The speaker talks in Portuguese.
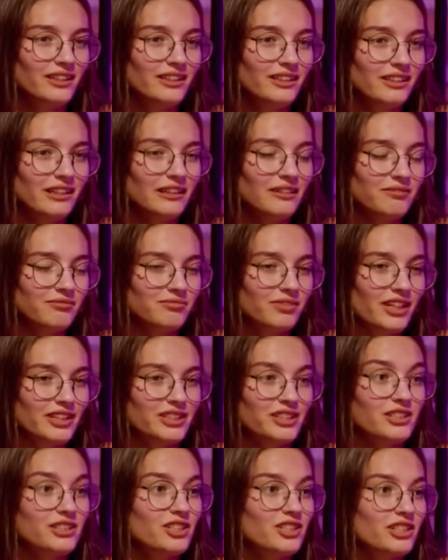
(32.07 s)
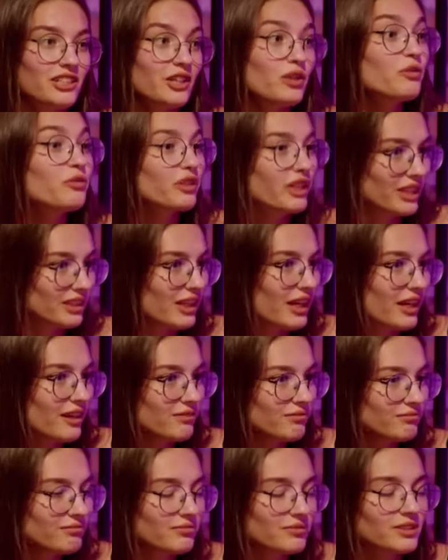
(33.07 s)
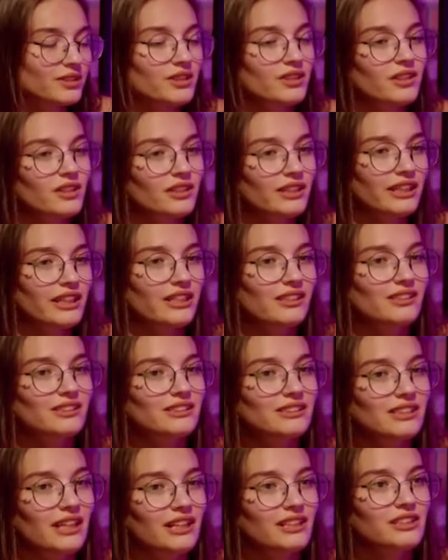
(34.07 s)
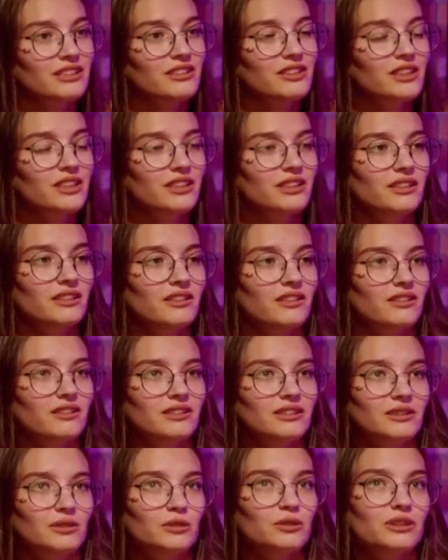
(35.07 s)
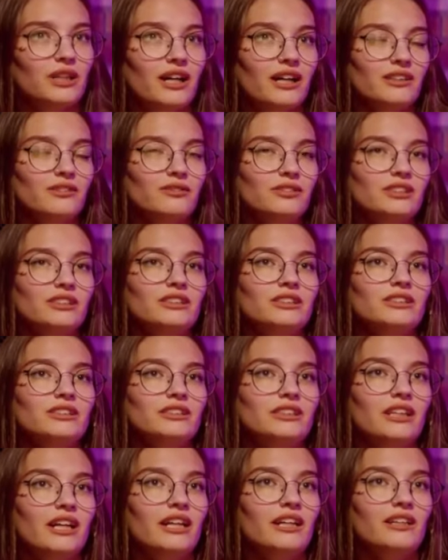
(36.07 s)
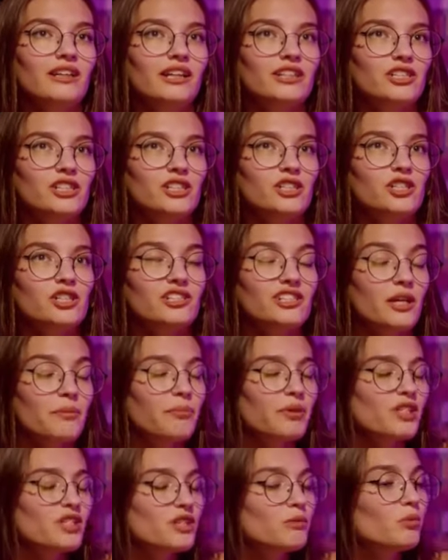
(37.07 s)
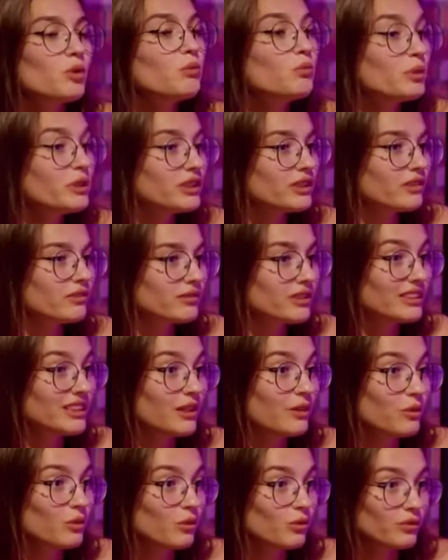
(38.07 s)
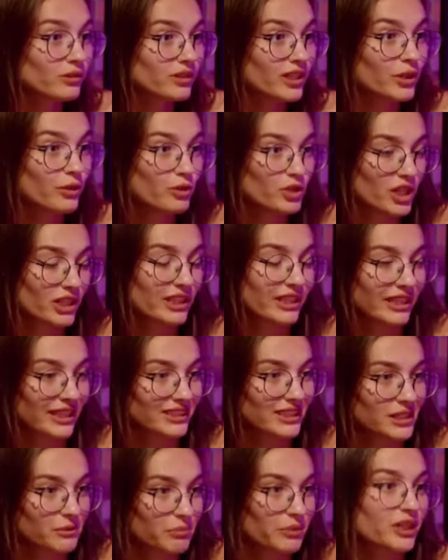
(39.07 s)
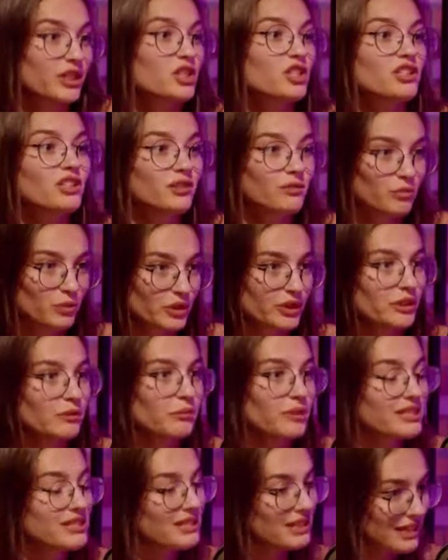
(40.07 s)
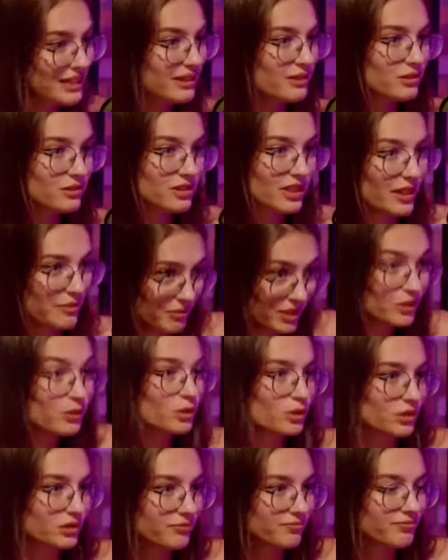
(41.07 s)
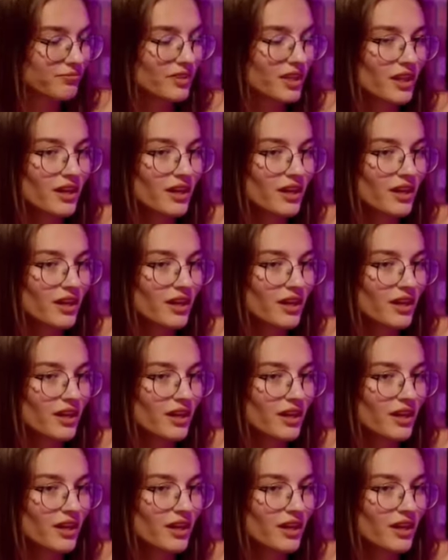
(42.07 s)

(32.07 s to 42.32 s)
E a gente, eu fiquei lá uh, naquela cidade uh, estudando e ele, a gente se aproximou muito. Então eu já naquela época tinha muitos brasileiros amigos.